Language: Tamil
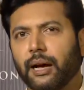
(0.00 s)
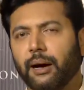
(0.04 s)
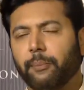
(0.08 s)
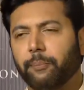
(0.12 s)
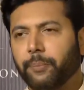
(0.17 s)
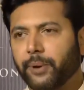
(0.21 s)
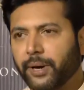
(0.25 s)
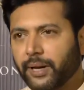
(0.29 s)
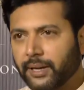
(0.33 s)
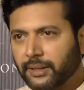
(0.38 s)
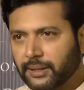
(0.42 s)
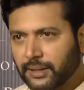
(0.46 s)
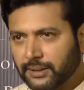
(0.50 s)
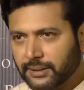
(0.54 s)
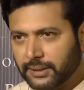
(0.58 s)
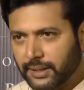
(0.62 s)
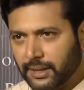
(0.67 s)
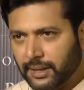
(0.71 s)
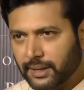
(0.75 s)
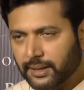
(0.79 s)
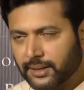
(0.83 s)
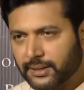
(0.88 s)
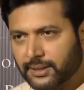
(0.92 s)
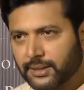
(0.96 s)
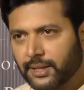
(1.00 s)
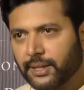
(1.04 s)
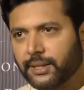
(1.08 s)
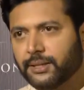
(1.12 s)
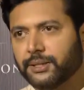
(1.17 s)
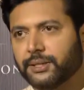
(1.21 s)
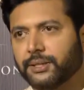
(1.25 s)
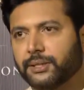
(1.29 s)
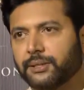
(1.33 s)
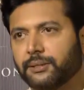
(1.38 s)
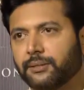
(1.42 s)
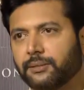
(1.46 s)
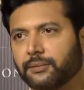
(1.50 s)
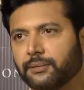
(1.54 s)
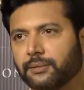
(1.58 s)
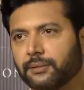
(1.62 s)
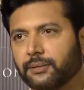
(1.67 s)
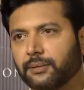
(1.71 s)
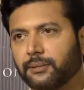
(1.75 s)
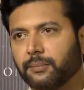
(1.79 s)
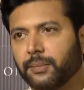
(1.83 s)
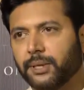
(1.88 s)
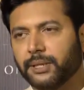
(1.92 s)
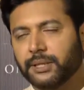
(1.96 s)
அப்போ இருந்த சில ரிசர்ச்
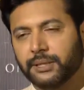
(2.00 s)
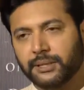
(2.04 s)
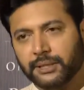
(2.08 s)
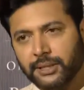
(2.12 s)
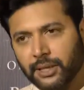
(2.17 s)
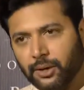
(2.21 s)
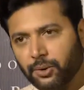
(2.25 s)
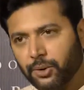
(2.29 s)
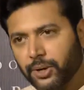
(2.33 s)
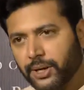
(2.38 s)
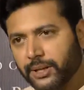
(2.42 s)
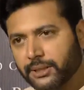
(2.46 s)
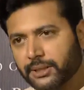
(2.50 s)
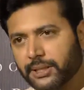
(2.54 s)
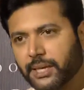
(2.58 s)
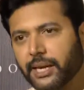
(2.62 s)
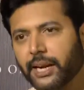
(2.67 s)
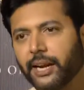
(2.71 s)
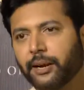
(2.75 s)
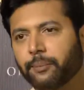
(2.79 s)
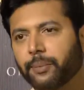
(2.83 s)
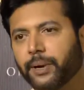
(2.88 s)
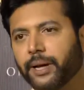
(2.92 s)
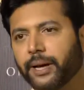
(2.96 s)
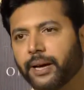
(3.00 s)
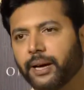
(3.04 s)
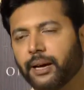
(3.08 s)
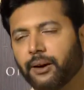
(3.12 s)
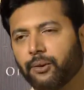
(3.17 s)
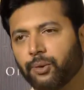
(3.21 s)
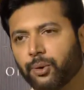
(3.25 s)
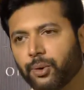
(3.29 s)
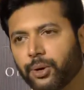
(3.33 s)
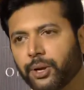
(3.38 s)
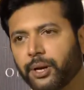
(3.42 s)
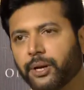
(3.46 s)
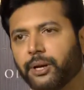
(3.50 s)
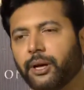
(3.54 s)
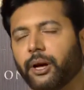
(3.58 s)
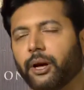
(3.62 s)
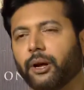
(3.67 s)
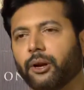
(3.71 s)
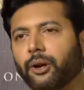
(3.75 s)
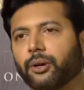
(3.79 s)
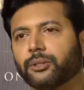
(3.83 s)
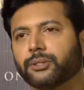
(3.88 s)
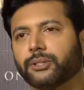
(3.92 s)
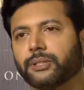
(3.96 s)
மணி ஸ்க்ரீன் பிளே அவருடைய
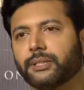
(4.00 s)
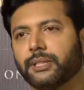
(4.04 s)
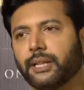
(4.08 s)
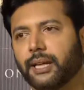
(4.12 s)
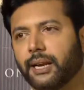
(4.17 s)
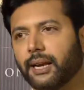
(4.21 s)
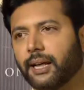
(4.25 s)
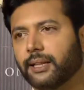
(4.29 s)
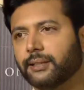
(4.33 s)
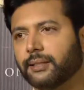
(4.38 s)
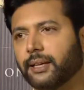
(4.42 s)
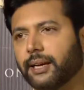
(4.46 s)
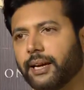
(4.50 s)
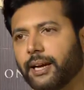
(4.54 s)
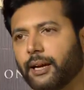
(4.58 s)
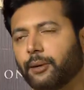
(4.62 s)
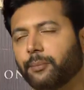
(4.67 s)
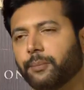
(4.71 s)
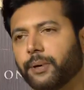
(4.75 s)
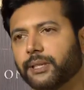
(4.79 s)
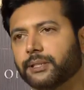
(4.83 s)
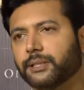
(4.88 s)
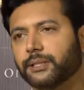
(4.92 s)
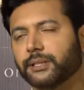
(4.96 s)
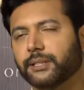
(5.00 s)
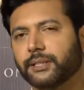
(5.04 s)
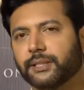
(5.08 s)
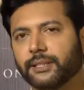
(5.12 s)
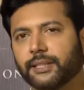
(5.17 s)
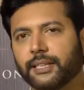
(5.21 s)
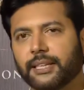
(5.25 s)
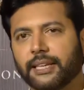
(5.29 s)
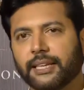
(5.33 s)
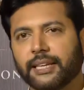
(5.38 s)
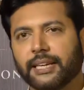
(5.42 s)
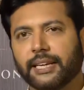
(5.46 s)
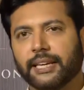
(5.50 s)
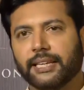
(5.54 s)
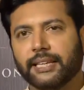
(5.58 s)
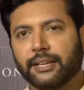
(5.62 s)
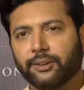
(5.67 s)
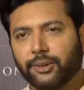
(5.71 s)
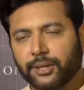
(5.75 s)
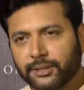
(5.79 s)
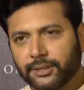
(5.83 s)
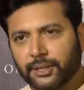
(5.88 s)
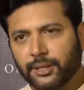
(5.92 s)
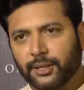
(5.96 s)
டயலாக்ஸ் இதெல்லாம் தான் ஹெல்ப் ஆச்சு இதை
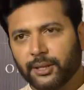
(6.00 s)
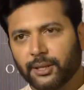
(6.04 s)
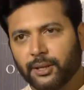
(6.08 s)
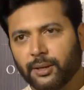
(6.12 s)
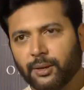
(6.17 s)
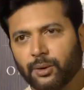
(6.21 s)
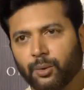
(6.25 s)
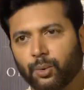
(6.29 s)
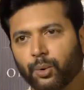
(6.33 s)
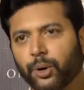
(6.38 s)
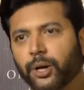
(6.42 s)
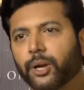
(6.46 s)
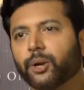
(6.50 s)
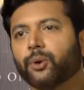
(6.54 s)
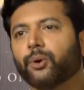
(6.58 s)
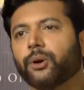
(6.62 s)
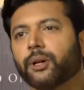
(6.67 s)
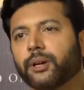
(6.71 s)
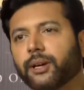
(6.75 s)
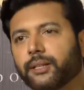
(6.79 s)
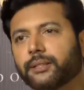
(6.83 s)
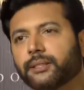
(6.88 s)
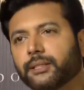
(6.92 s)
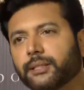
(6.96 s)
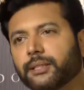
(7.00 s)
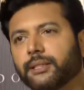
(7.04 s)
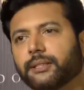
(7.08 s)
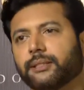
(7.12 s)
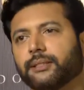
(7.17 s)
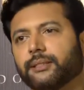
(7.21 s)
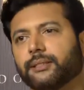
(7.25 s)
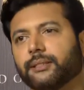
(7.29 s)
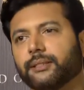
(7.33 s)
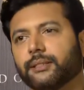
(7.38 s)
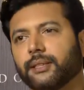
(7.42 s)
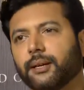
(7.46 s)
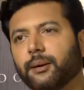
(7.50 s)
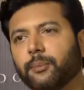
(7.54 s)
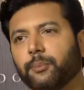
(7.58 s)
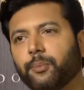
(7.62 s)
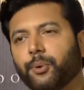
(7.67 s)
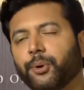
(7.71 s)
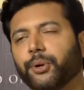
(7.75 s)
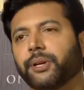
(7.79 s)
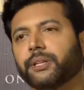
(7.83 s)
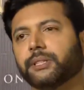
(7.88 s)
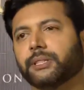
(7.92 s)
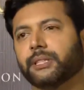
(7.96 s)
வந்து உயிர் கொடுக்கறதுக்கு
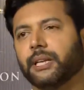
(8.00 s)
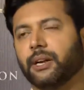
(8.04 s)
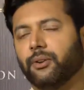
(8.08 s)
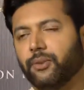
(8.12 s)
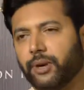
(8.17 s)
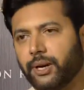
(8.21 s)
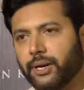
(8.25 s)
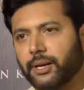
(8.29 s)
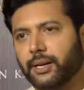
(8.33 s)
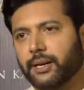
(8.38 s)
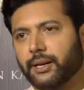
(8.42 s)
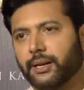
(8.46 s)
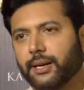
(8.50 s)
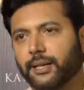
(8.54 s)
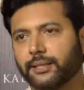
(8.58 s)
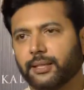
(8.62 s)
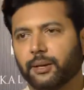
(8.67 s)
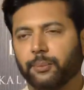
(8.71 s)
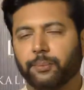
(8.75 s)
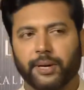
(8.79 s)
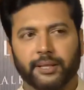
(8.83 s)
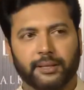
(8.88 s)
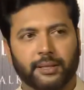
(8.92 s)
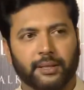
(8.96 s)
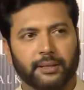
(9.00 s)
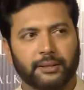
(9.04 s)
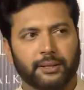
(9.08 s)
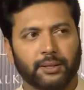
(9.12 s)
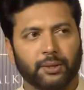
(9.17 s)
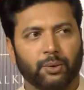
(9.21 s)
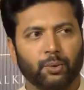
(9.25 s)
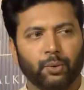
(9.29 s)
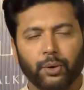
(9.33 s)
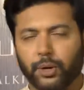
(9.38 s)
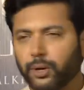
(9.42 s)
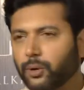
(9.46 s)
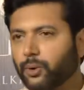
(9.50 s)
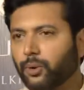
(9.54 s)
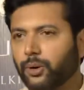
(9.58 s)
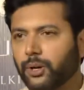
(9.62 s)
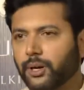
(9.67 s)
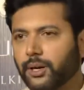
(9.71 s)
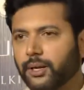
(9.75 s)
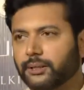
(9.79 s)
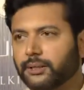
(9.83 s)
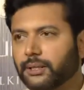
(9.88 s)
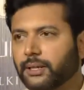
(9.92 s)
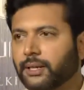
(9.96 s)
பொன்னியின் செல்வன்ற கதாபாத்திரத்துக்கு உயிர்
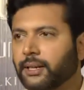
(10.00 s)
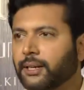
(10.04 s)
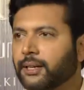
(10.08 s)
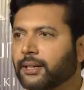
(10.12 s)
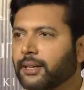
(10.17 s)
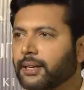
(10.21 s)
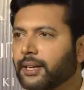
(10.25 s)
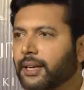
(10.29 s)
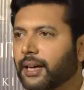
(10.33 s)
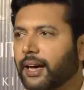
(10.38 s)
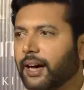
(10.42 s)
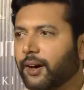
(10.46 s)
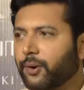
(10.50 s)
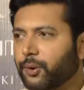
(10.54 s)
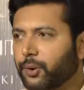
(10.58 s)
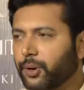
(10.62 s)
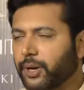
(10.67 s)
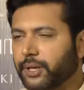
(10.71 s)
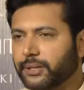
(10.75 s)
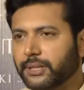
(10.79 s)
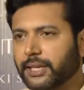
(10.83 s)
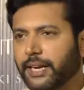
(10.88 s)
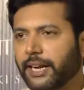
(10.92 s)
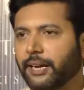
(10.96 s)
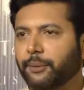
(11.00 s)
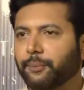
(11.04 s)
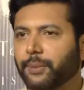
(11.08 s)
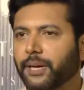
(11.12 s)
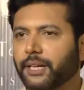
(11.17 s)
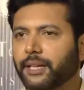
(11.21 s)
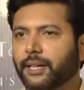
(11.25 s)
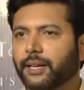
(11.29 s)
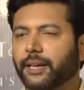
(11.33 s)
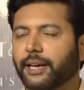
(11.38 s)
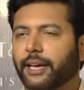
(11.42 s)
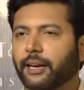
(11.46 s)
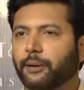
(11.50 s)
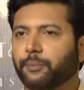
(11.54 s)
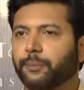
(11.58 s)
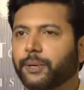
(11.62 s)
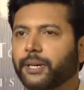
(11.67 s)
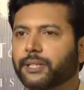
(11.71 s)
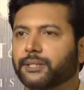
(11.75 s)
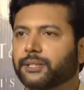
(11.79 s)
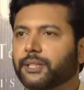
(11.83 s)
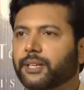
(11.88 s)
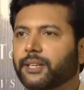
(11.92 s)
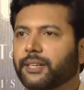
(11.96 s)
கொடுக்கறதுக்கு அவருடைய ஸ்க்ரீன் பிளே தான் ஹெல்ப்
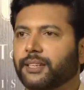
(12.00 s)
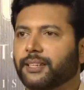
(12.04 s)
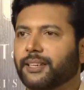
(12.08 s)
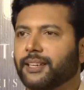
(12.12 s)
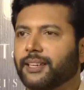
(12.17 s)
ஆச்சு